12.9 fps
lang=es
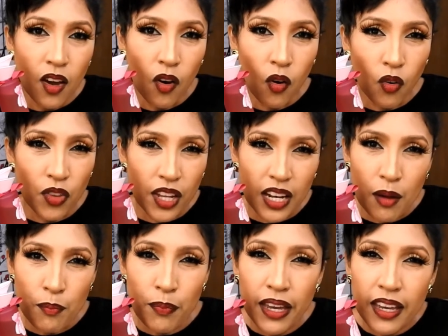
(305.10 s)
o de
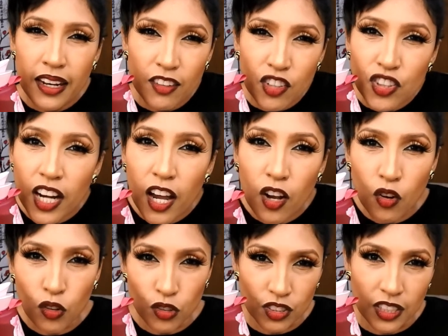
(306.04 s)
la pera, de otras
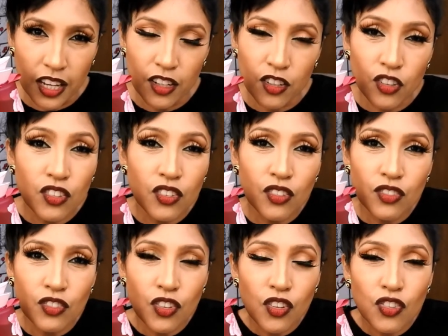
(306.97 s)
cosas, ¿no?
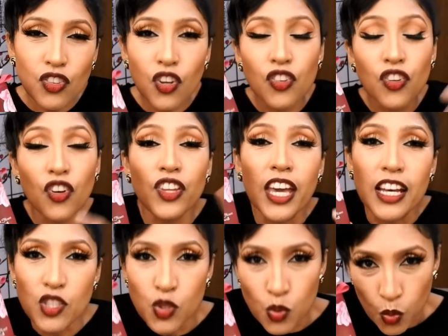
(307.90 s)
No, no, no de
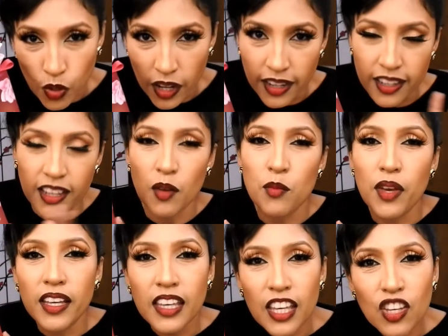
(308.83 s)
azúcar. En
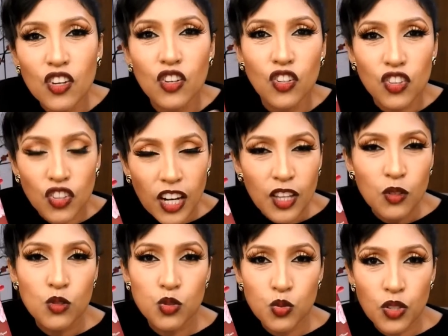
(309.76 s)
cambio aquí yo noto la
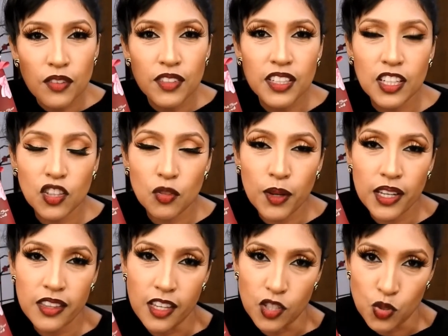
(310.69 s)
dulzura viniendo
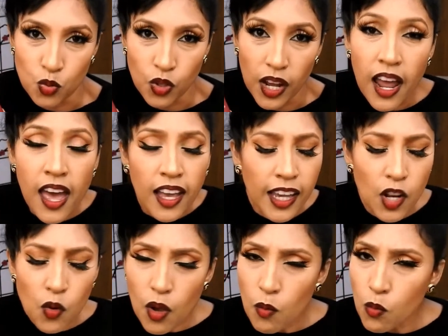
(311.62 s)
más de azúcar,
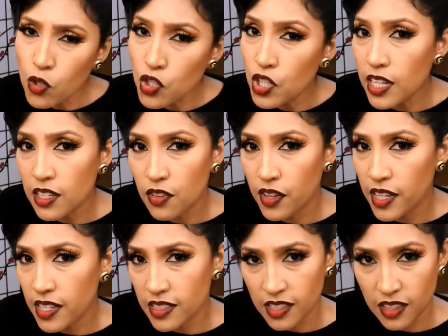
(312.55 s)
que no es mucho la
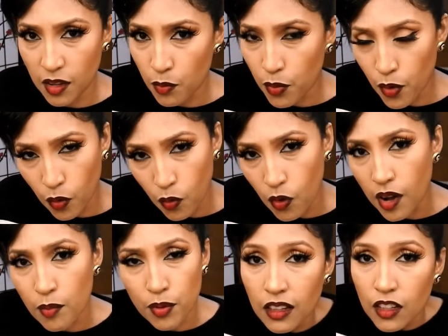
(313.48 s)
diferencia tampoco,
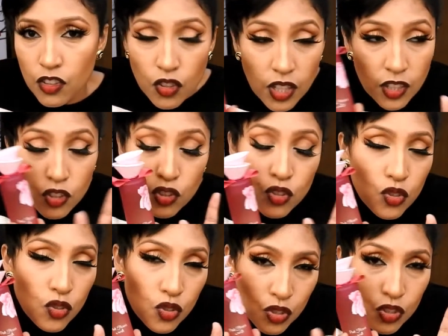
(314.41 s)
¿ah? yo la
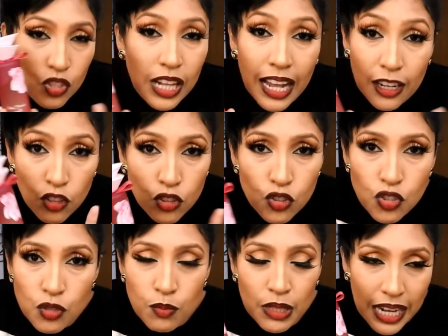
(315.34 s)
noto, las noto
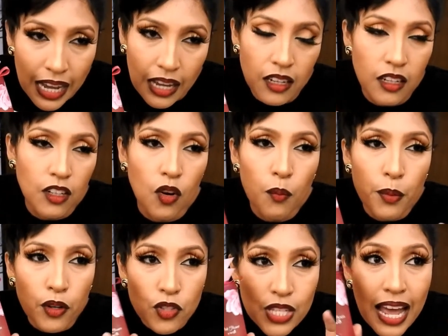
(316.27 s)
similares, ¿no?
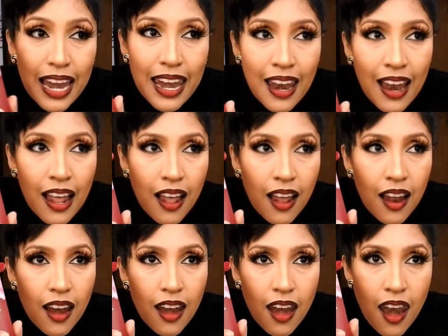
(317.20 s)
Pero o sea,
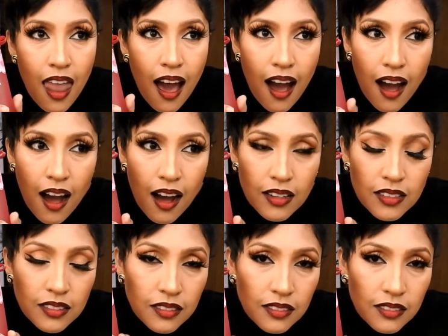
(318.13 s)
la,